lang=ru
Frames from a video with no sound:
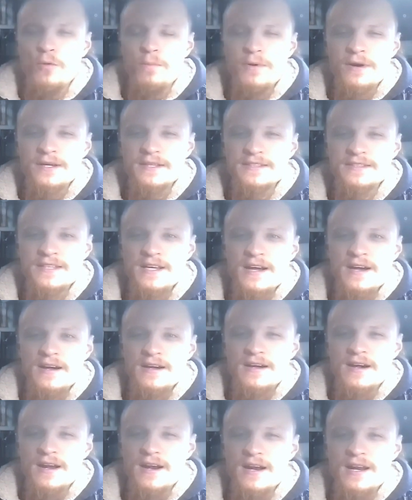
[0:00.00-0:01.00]
образ
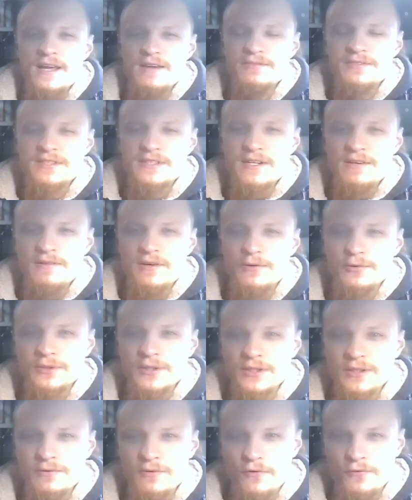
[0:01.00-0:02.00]
королевского вот
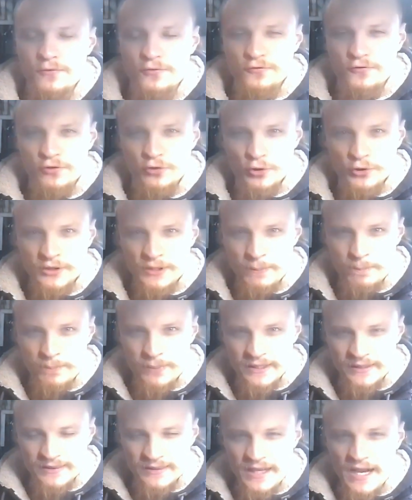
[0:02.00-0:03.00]
этого флота
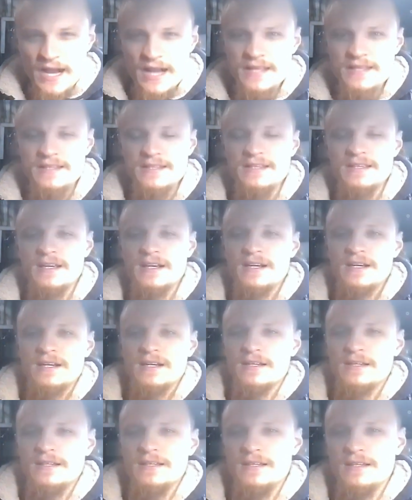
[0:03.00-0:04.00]
Британии
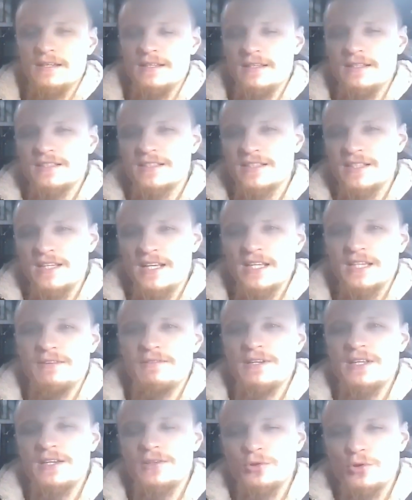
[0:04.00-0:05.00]
и
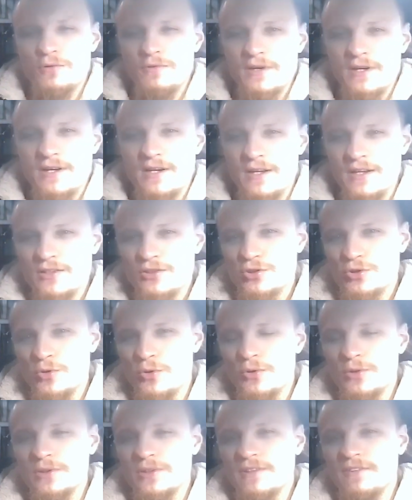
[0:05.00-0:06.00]
исследование новых
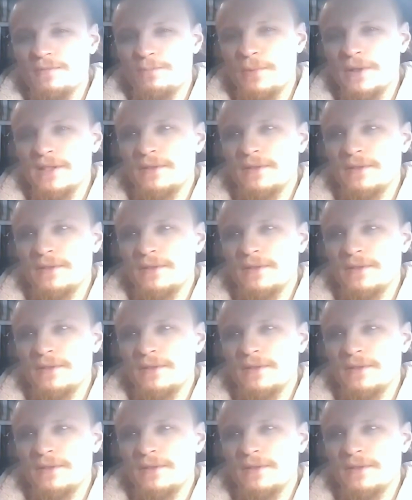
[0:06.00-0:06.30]
горизонтов